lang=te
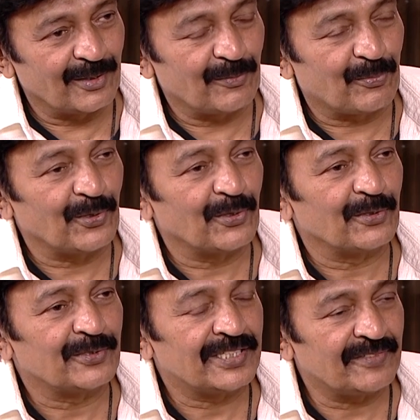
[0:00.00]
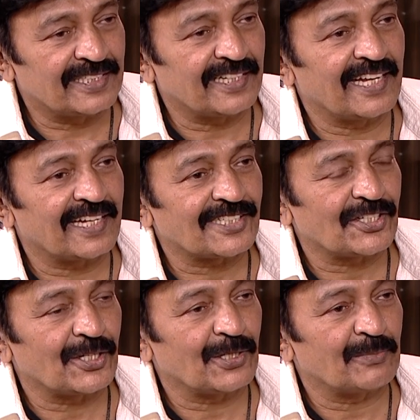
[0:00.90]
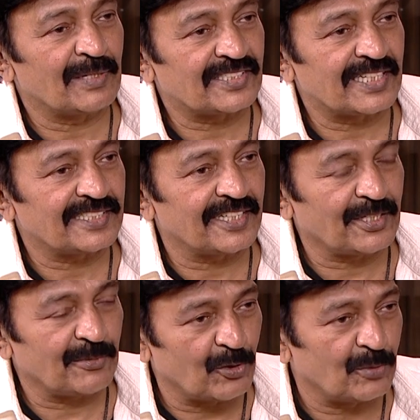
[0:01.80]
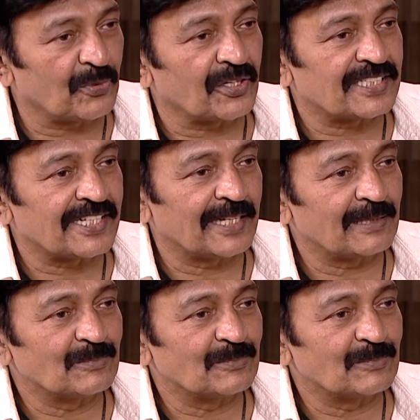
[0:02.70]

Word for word: ఇప్పుడు జీవిత డైరెక్షన్లో మేము చేసిన ఓన్ ప్రొడక్షనే